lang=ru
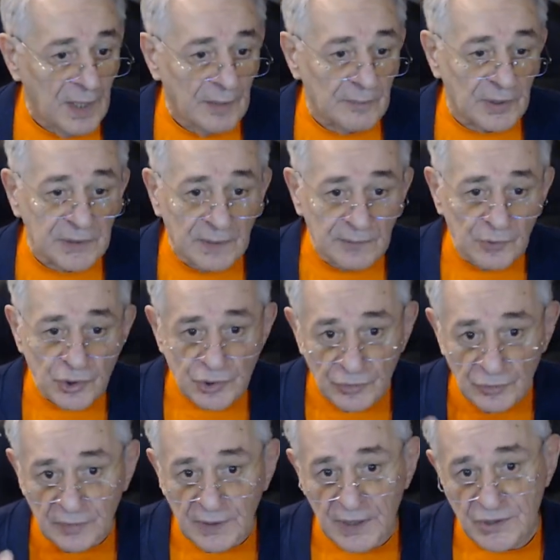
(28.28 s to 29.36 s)
Потому что
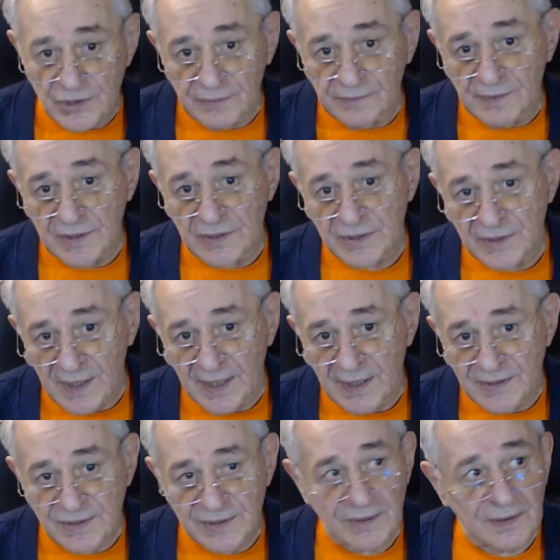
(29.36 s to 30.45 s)
у каждого из
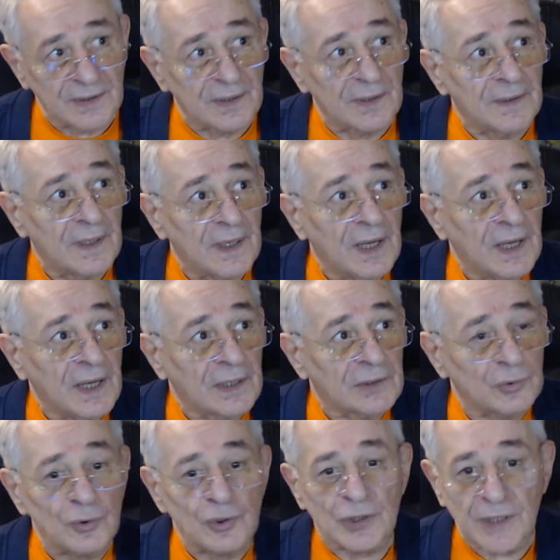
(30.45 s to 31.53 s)
нас
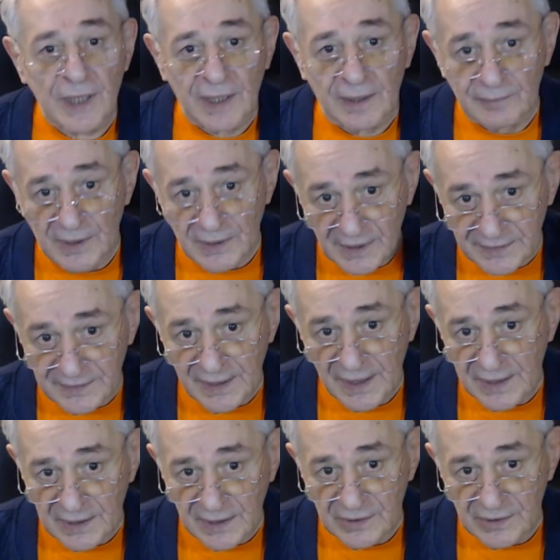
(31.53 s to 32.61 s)
душа
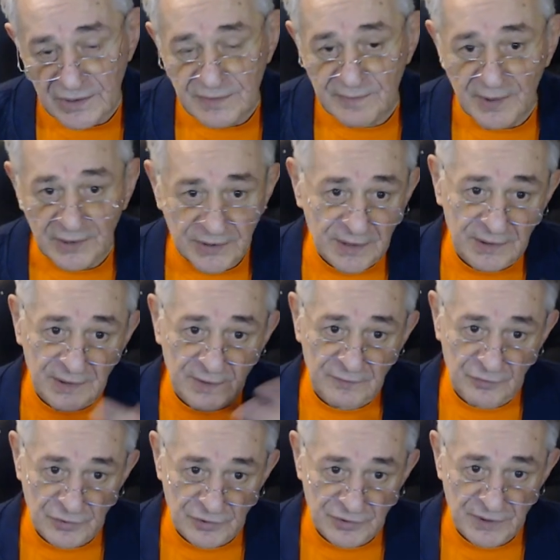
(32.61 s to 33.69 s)
молодая, несмотря на
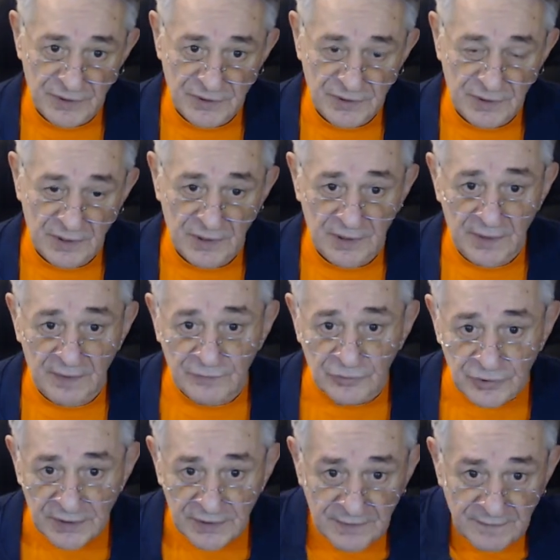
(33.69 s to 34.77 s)
возраст. А, а
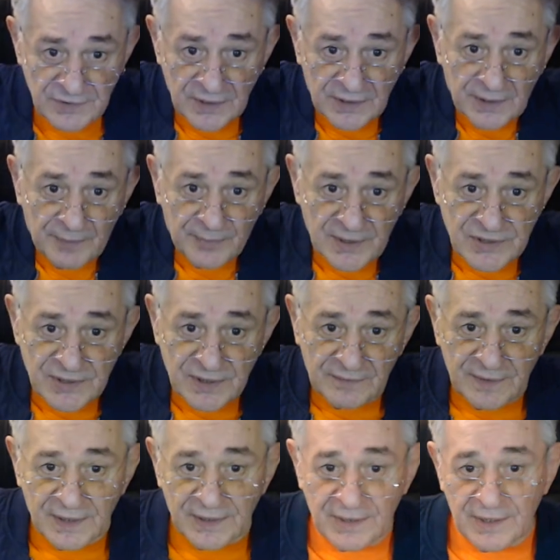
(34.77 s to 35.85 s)
вот эти все
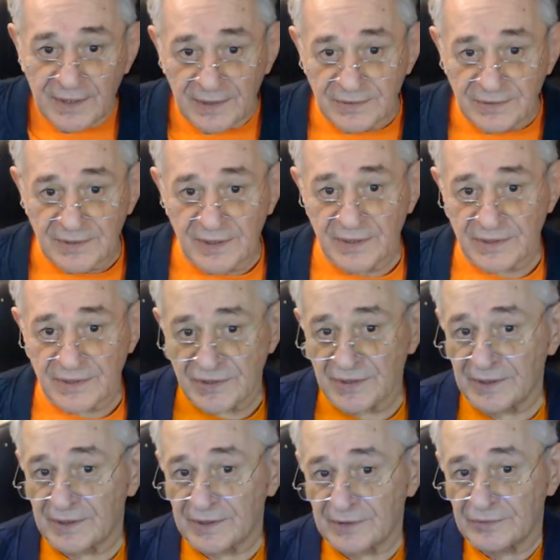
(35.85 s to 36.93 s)
напластования
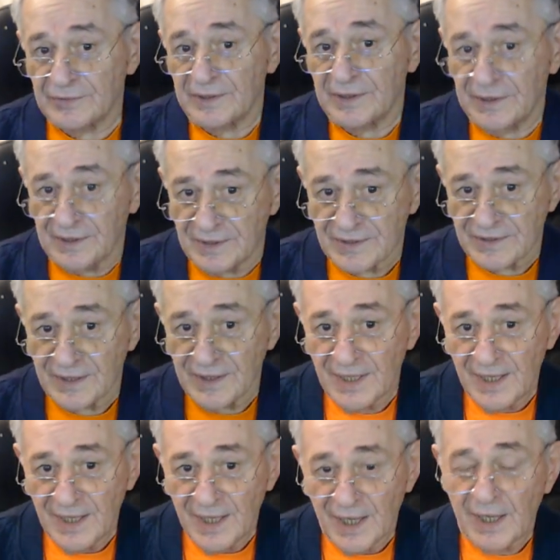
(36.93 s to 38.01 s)
телесные, которые есть,
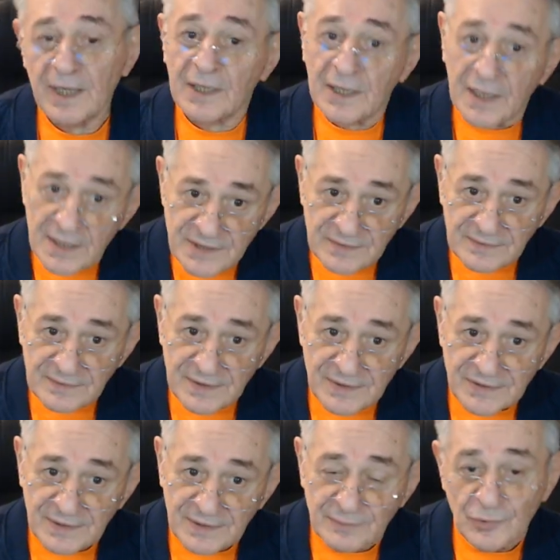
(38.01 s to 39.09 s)

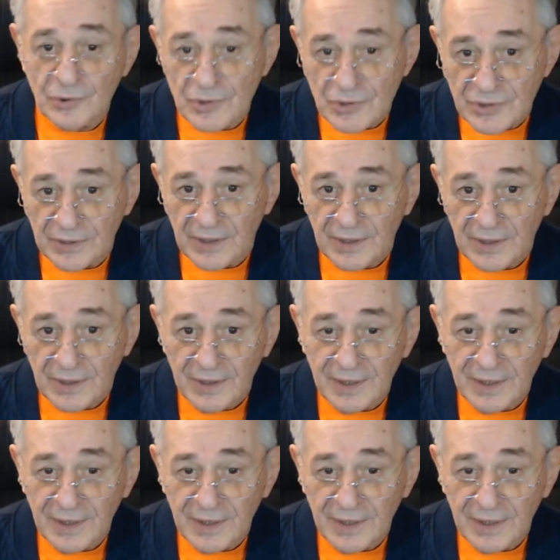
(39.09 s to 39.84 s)
оказывается, можно